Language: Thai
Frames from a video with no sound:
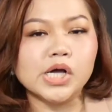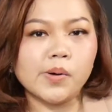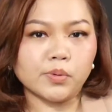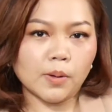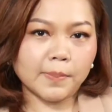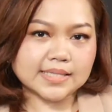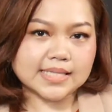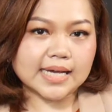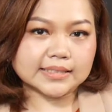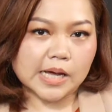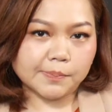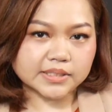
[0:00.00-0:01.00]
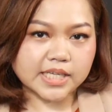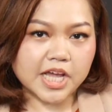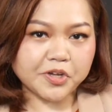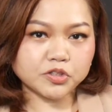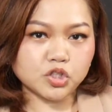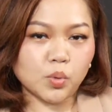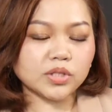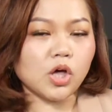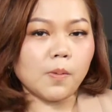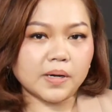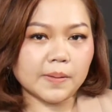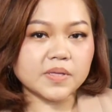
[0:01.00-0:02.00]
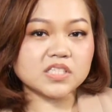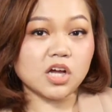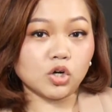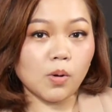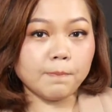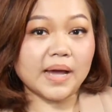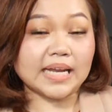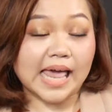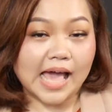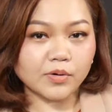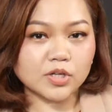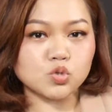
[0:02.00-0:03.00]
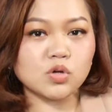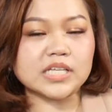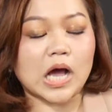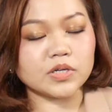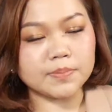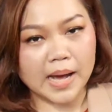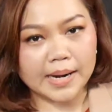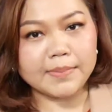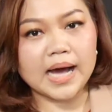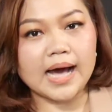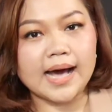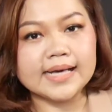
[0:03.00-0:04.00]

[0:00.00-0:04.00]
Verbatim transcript: เพราะปัจจัยต่างประเทศก็ถือว่าตอบรับในเชิงลบไปแล้วในช่วงเช้าที่ผ่านมา